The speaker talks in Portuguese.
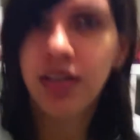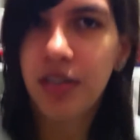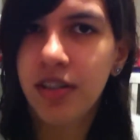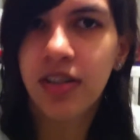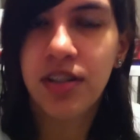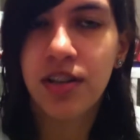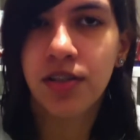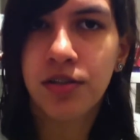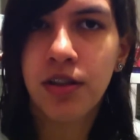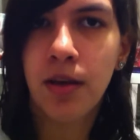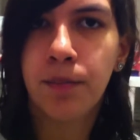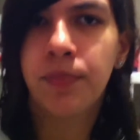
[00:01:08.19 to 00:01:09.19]
e tia,
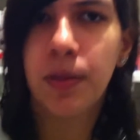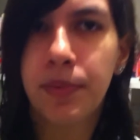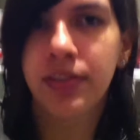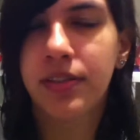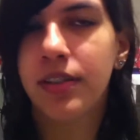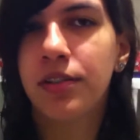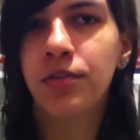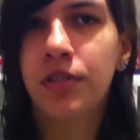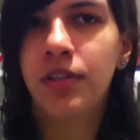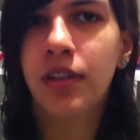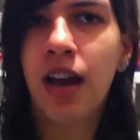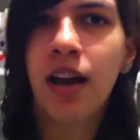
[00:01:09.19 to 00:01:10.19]
tá, tá pensando
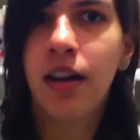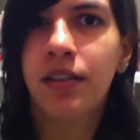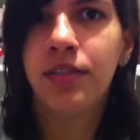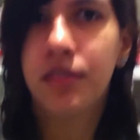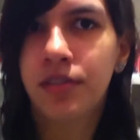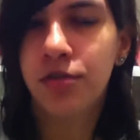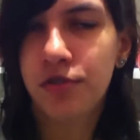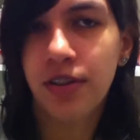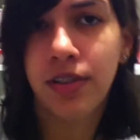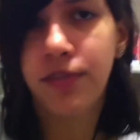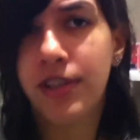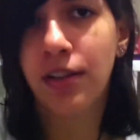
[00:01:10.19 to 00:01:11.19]
que, ah, se
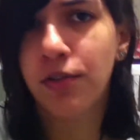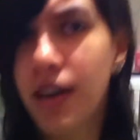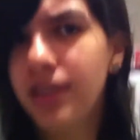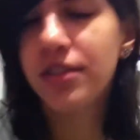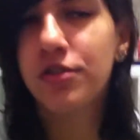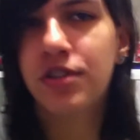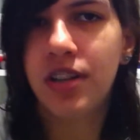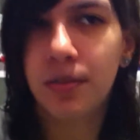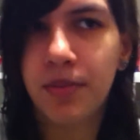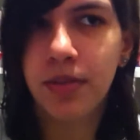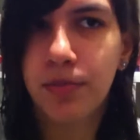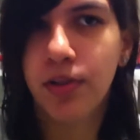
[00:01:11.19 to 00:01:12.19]
tivesse avisado antes, eu tinha
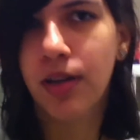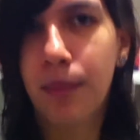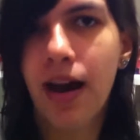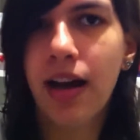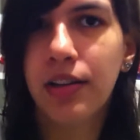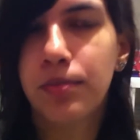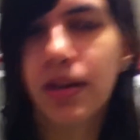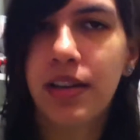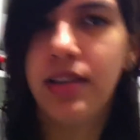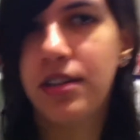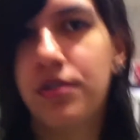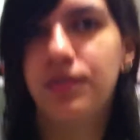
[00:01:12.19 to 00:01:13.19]
me programado pra
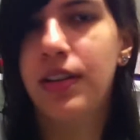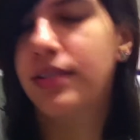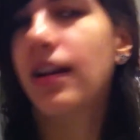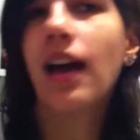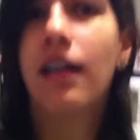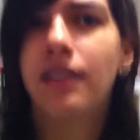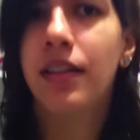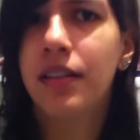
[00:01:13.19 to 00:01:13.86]
ir te ver, sei lá.